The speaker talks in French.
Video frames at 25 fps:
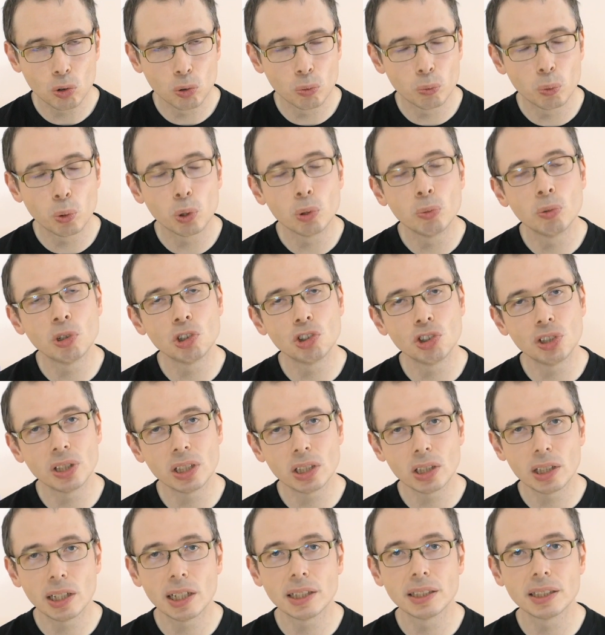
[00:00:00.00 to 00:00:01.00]
on peut
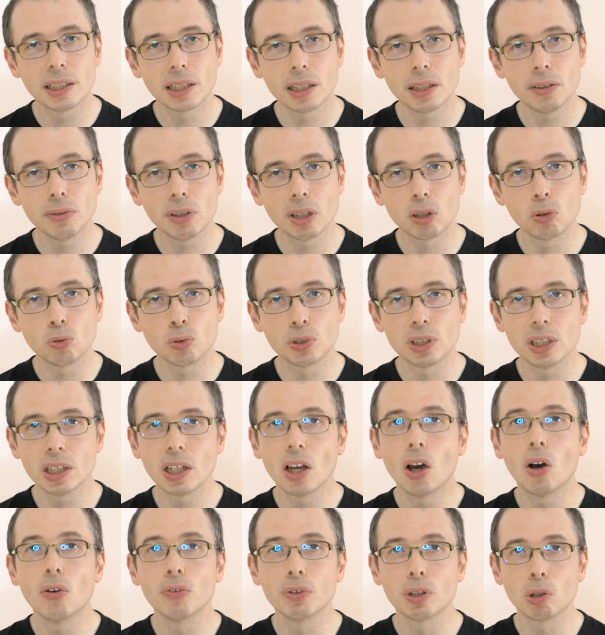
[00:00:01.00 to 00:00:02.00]
imaginer que la série va
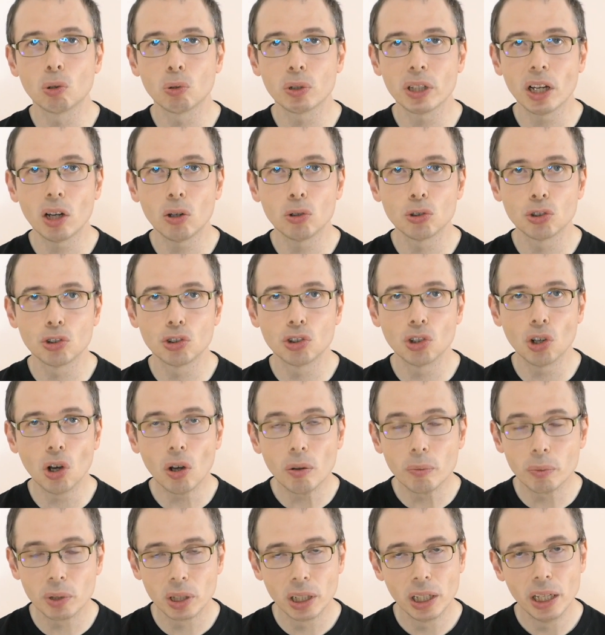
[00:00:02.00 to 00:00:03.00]
compter environ 40
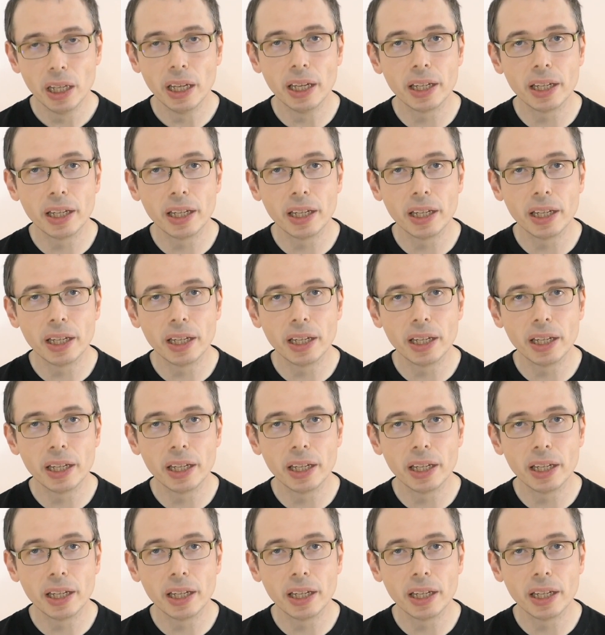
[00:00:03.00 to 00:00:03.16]
tomes